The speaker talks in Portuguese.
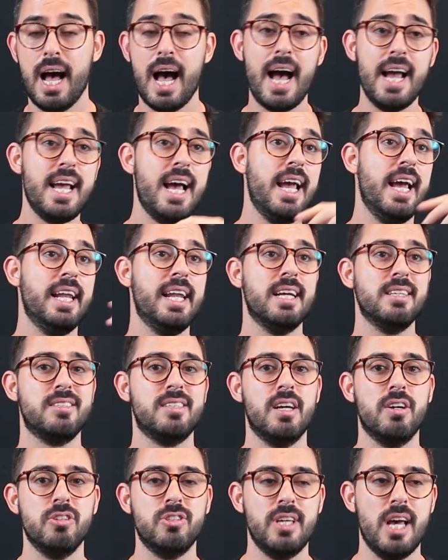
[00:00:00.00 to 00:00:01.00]
Ah, e a
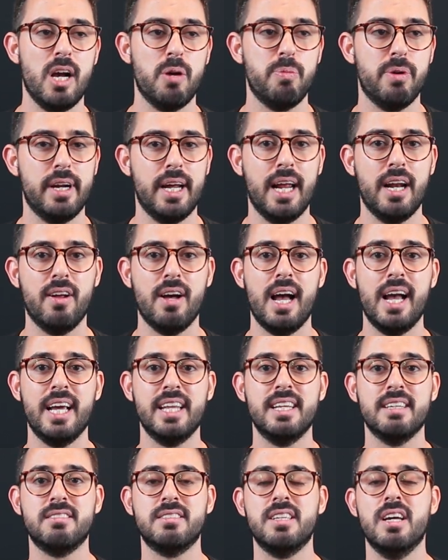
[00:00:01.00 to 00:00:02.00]
redação, Tiago Bueno? A
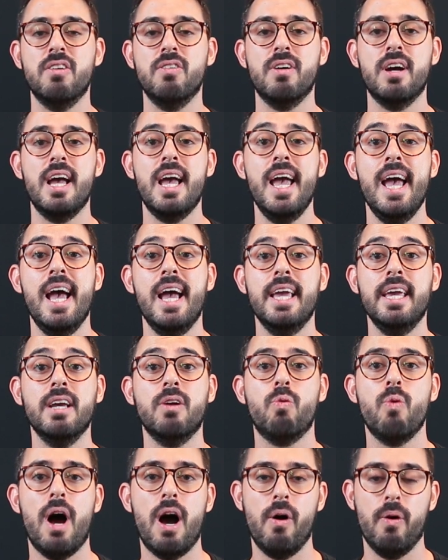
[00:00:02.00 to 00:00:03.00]
redação é
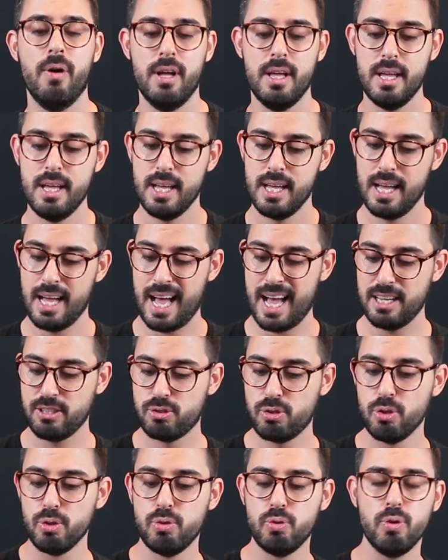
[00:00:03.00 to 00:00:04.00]
igual. A
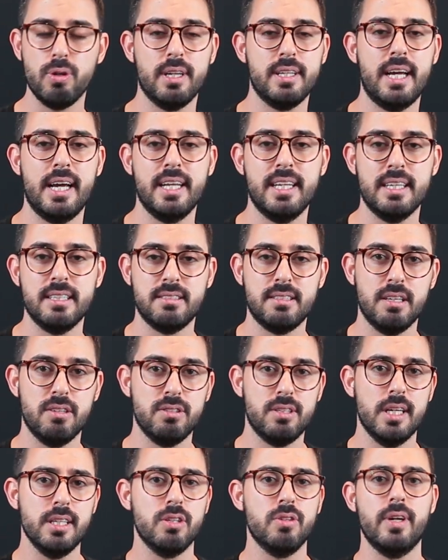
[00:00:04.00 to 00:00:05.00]
estrutura da redação,
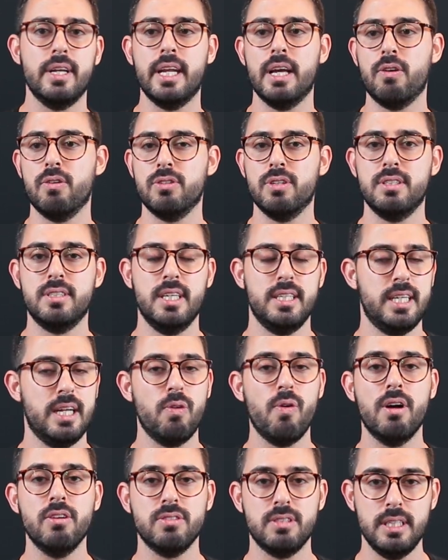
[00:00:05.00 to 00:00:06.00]
tanto do Enem quanto do Enseja, é
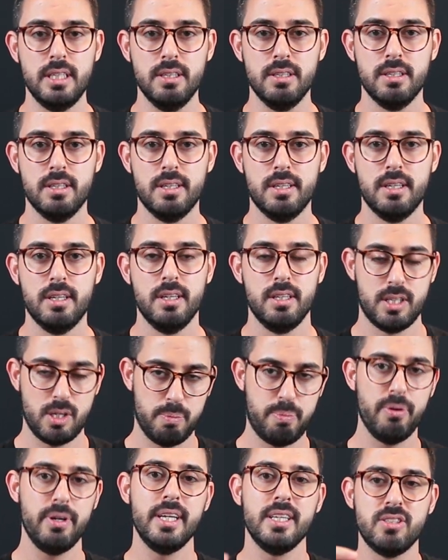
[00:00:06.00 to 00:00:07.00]
igualzinho. Então,
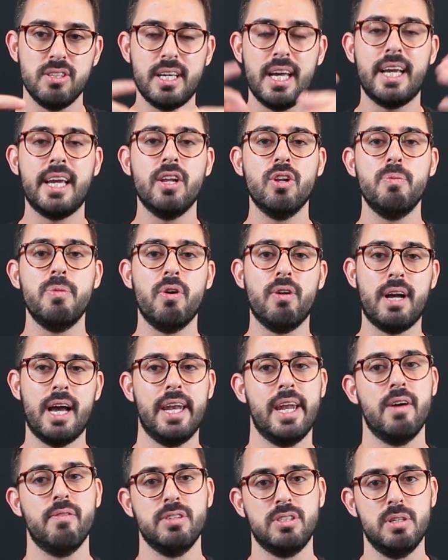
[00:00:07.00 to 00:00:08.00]
por isso que aqui no meu
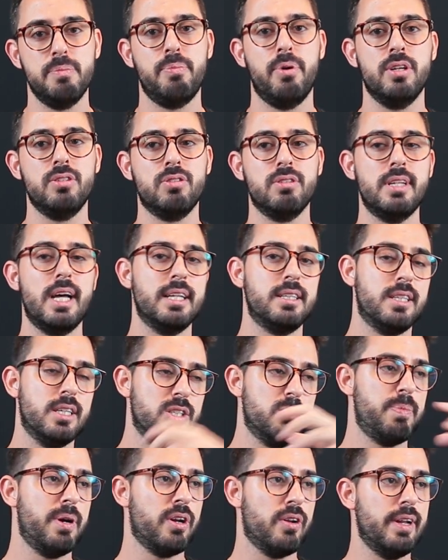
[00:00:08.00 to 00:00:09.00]
canal você pode estudar
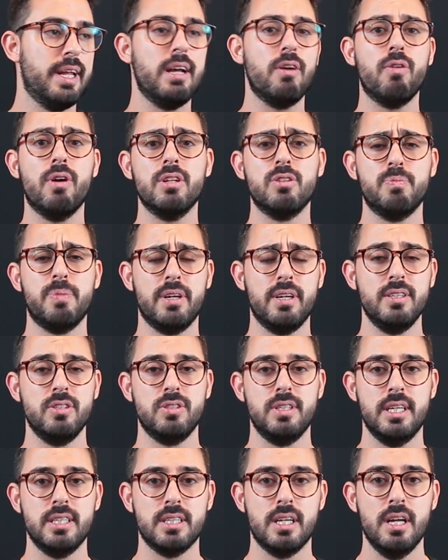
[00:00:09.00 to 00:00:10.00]
tanto para o Enem quanto para o
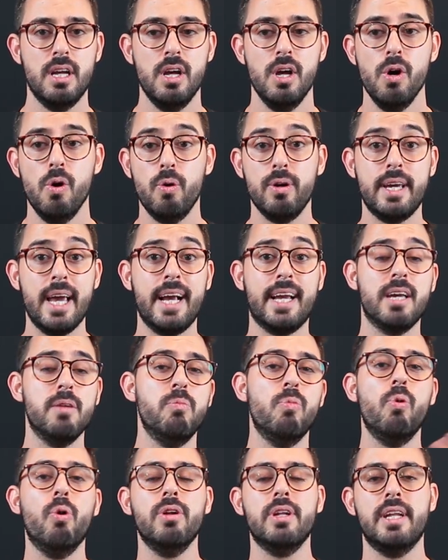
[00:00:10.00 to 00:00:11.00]
Enseja. O que é que
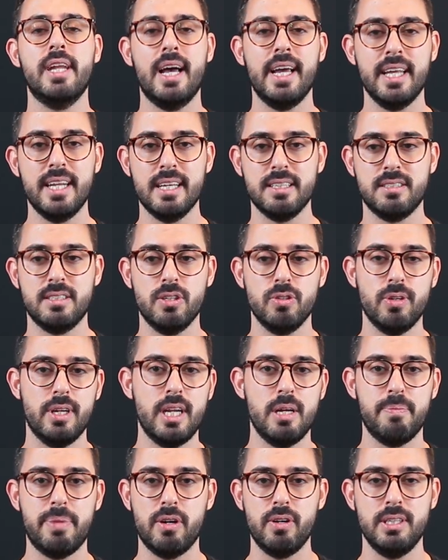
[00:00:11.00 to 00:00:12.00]
muda da redação do
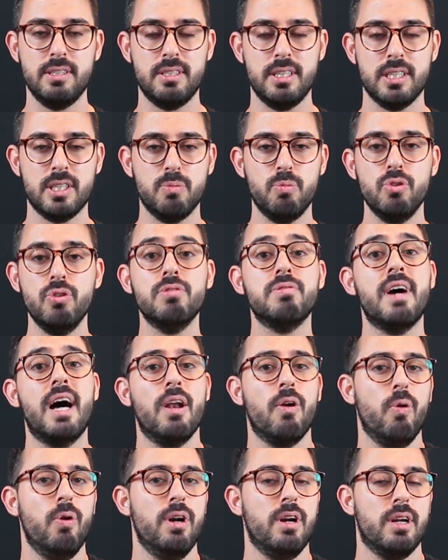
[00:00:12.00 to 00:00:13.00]
Enem para o Enseja? Muda o
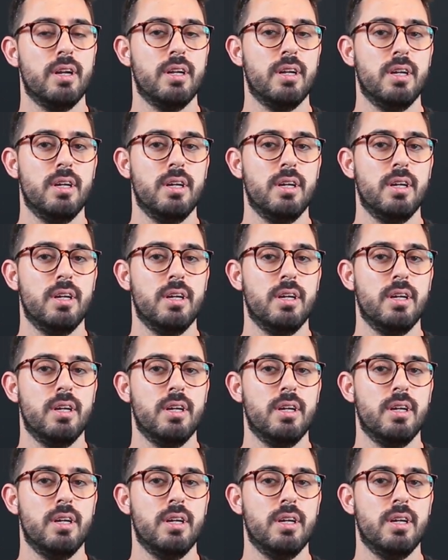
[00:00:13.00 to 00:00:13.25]
valor.